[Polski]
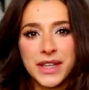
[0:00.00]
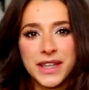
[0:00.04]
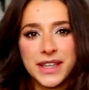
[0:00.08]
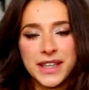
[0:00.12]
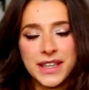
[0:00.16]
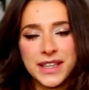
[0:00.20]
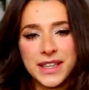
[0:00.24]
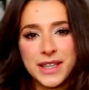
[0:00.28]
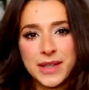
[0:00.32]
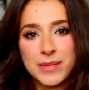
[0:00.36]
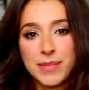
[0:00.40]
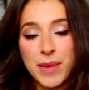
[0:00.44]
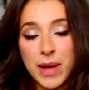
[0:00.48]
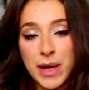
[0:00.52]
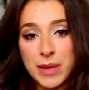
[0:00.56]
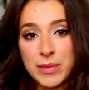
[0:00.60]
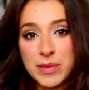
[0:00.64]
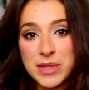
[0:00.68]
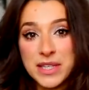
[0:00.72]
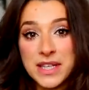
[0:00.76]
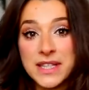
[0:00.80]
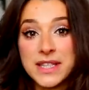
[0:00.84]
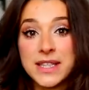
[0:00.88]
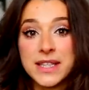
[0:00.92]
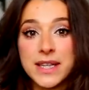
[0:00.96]
i parę
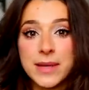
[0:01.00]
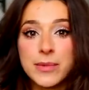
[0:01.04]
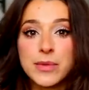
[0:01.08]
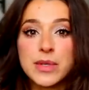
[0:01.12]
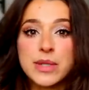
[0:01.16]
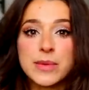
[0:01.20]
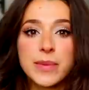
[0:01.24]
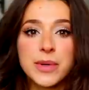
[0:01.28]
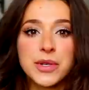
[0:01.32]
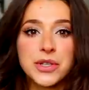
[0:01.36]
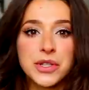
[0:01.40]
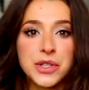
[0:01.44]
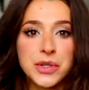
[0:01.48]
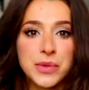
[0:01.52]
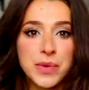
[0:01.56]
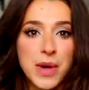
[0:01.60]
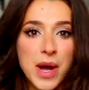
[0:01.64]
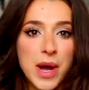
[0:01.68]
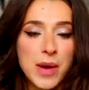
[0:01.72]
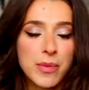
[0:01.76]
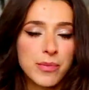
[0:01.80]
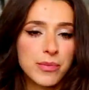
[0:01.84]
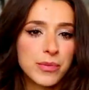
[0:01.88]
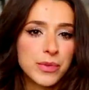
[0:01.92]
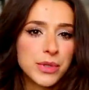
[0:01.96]
miesięcy temu
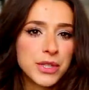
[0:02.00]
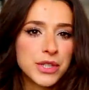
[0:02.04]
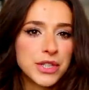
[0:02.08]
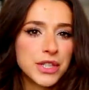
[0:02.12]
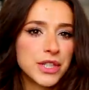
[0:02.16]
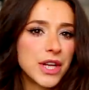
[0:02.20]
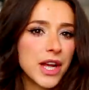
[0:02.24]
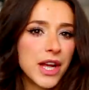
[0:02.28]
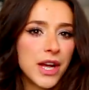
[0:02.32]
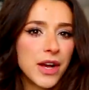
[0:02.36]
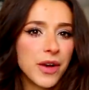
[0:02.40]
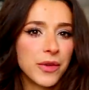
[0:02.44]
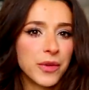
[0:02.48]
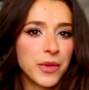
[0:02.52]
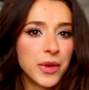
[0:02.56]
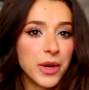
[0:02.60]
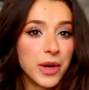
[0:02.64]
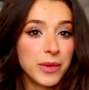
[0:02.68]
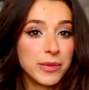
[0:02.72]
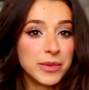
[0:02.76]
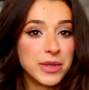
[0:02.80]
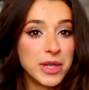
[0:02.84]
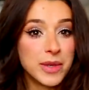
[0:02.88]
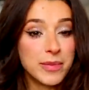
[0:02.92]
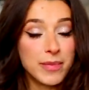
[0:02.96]
zobaczyłam, że on
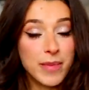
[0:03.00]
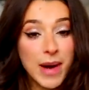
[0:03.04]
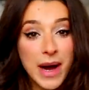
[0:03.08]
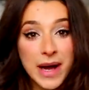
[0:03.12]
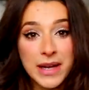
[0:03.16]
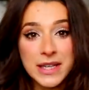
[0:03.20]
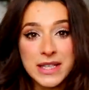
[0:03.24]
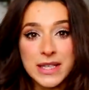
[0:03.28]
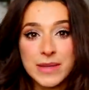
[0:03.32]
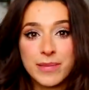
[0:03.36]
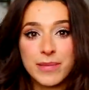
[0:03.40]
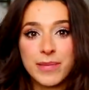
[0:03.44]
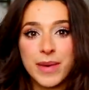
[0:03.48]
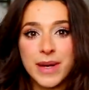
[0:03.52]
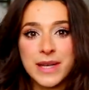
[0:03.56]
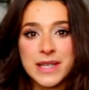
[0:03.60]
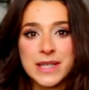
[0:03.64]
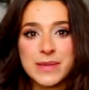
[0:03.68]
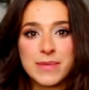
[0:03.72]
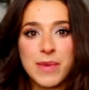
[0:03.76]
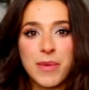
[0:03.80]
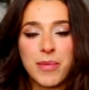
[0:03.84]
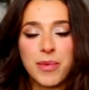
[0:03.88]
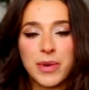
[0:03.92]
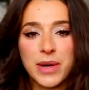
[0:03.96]
robi się bardzo,
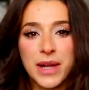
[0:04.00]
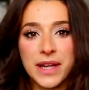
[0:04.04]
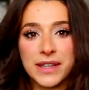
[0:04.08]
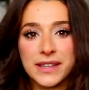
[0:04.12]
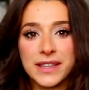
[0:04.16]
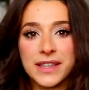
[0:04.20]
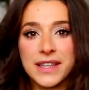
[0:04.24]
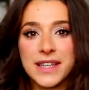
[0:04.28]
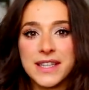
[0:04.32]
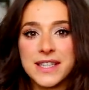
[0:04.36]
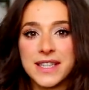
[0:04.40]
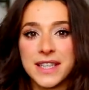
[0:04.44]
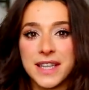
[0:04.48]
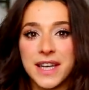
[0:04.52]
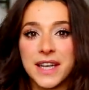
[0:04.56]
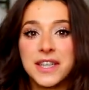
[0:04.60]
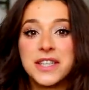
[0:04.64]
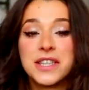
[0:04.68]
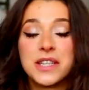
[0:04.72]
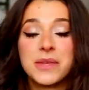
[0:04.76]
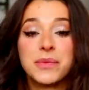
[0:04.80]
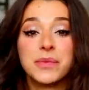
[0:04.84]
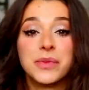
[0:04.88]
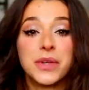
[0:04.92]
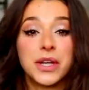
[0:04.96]
bardzo popularny na
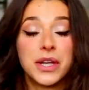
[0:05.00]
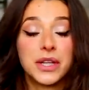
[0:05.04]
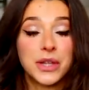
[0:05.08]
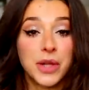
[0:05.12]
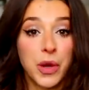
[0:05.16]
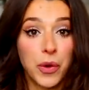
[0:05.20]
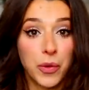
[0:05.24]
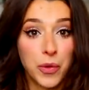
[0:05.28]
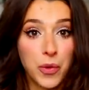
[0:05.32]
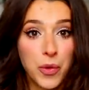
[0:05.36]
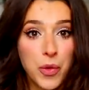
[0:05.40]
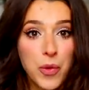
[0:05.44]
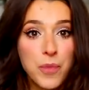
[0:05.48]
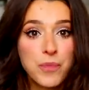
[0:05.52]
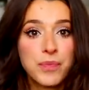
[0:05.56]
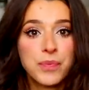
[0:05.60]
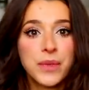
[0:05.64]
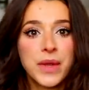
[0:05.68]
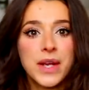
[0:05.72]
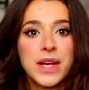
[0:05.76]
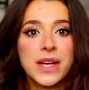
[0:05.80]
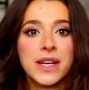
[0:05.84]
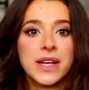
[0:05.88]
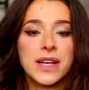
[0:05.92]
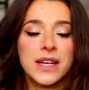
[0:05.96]
zagranicznym TikToku,
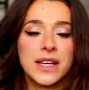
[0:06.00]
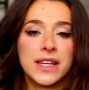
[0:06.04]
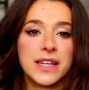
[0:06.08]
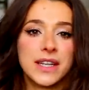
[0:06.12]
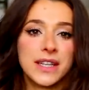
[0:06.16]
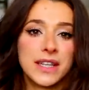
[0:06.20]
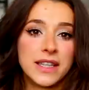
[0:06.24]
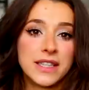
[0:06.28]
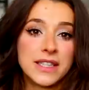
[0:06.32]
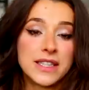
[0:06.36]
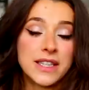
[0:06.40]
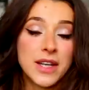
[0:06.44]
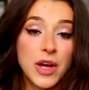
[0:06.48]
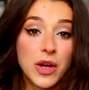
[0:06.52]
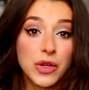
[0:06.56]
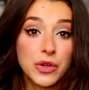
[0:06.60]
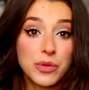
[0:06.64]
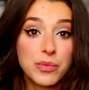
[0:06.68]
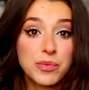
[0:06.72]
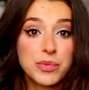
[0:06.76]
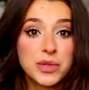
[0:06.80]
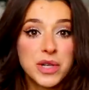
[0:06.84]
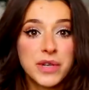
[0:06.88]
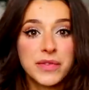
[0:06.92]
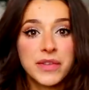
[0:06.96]
e,
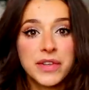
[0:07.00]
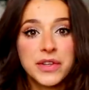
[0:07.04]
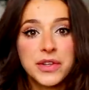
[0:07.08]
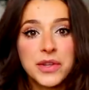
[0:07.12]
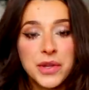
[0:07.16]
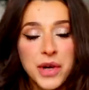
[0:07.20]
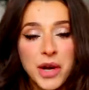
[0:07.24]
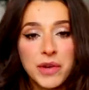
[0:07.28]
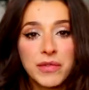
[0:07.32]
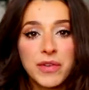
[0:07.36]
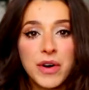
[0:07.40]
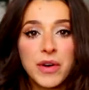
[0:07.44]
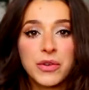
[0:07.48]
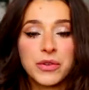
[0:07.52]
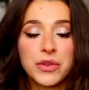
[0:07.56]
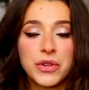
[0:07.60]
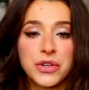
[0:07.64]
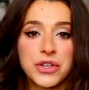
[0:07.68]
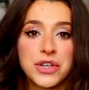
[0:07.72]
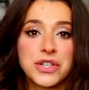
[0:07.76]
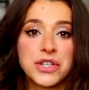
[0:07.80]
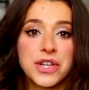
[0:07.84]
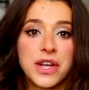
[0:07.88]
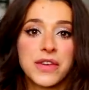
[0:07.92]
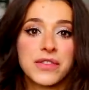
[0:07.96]
skąd przewędrował
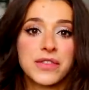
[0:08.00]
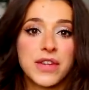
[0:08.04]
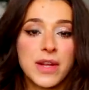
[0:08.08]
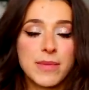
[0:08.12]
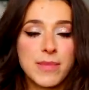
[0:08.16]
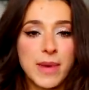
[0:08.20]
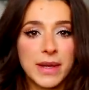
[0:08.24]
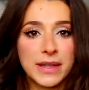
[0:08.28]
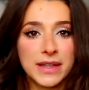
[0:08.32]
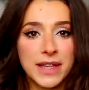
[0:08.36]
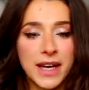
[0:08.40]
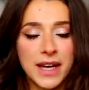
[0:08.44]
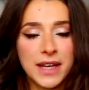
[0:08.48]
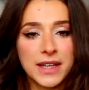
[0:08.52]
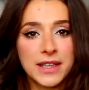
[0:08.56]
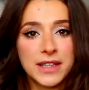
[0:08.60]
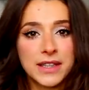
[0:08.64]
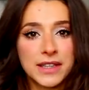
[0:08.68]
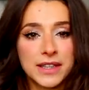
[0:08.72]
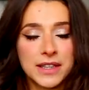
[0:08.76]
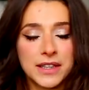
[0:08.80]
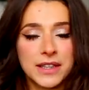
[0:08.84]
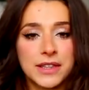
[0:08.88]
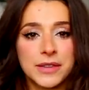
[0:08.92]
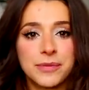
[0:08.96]
troszeczkę w
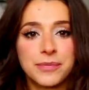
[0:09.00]
tematach